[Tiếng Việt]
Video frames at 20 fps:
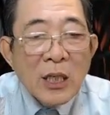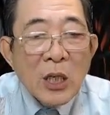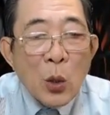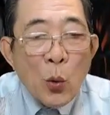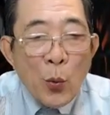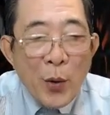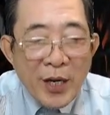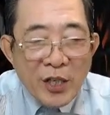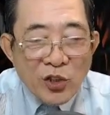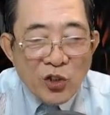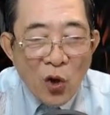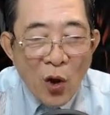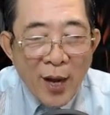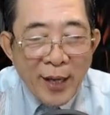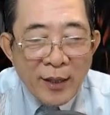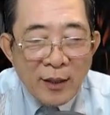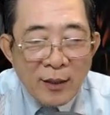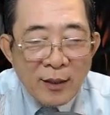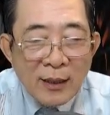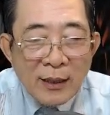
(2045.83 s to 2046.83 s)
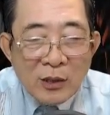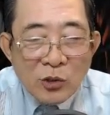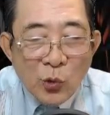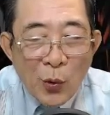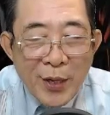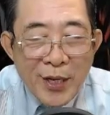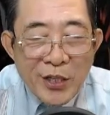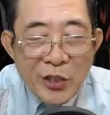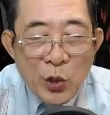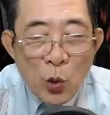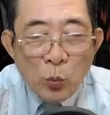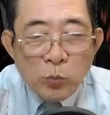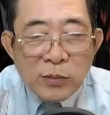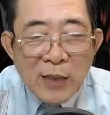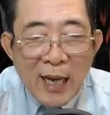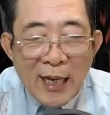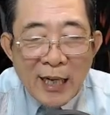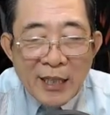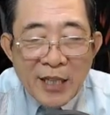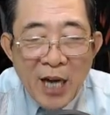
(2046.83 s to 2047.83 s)
Nguyên soái tuy chúng ta
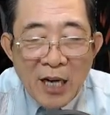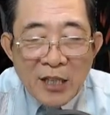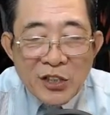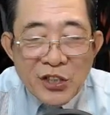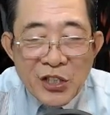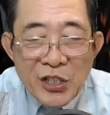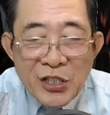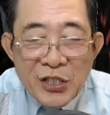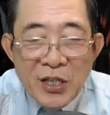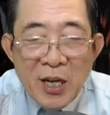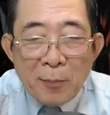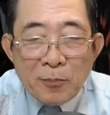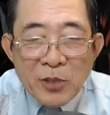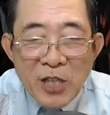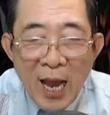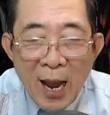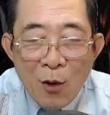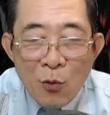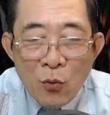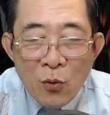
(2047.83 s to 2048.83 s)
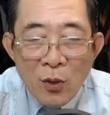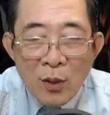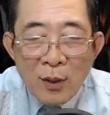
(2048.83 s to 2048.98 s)
là trận sư cấp 6,